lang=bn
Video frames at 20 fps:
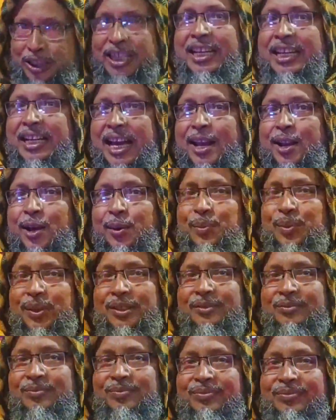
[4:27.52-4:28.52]
তো দিনকান হবে
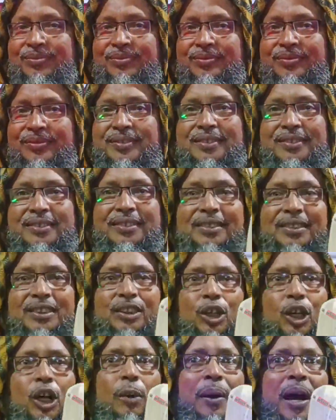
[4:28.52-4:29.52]

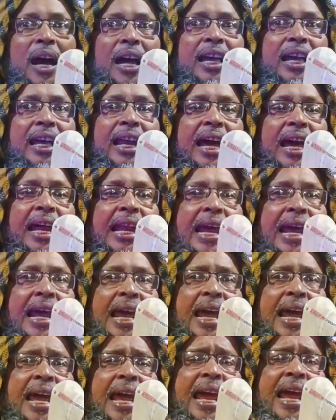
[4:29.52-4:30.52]
ও ভাইরা
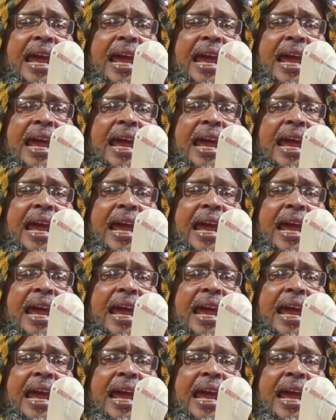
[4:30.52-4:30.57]
রে